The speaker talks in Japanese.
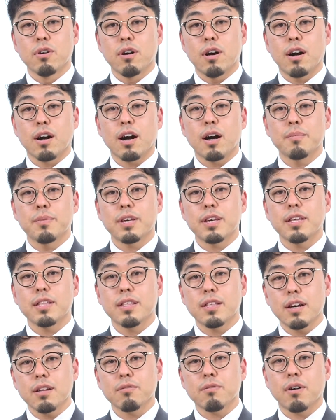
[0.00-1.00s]
あ髪切っ
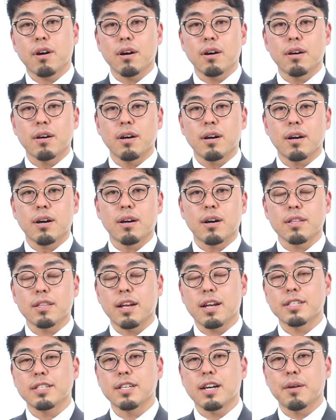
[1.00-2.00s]
たとかあ
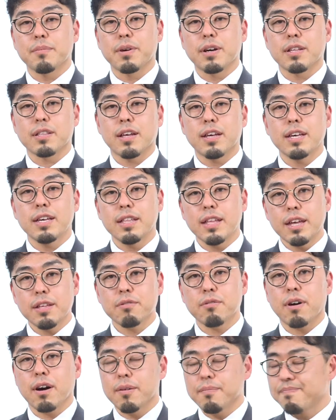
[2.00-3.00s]
新しい髪型いいね
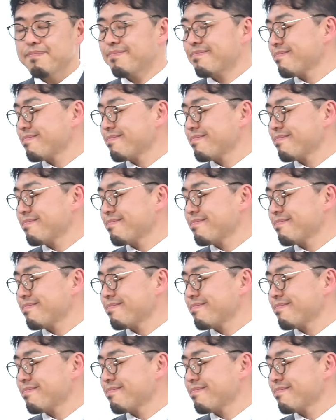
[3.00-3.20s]
とか